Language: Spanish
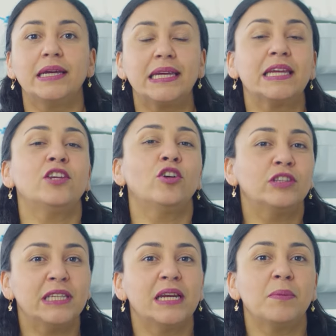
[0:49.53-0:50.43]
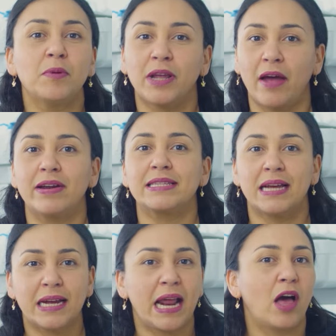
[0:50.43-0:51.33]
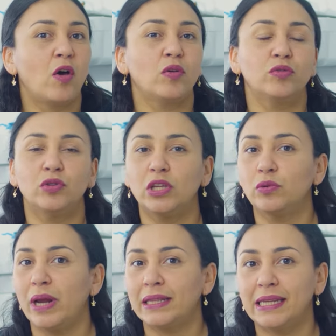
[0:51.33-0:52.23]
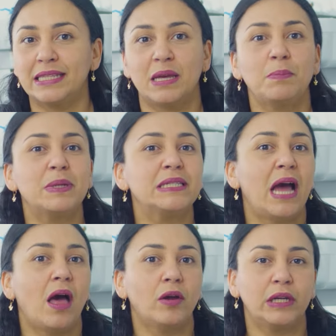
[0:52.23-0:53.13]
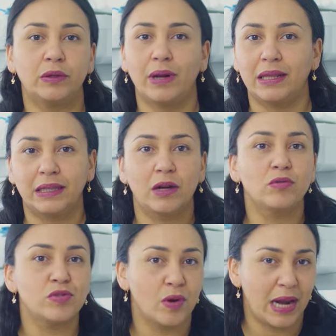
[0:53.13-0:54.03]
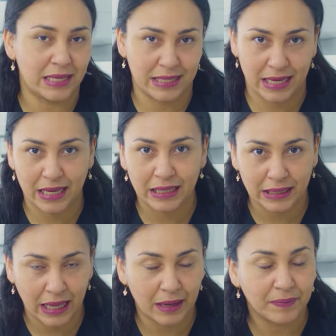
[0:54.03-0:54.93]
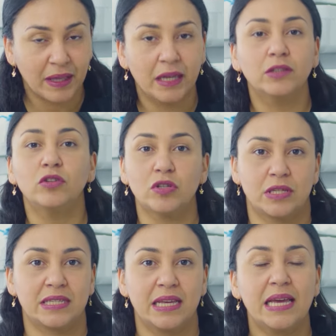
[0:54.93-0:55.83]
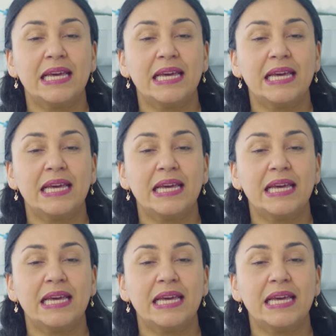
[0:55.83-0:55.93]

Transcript: y no tiene por qué haber sangrado ni durante el cepillado ni durante el uso de la seda dental. Entonces,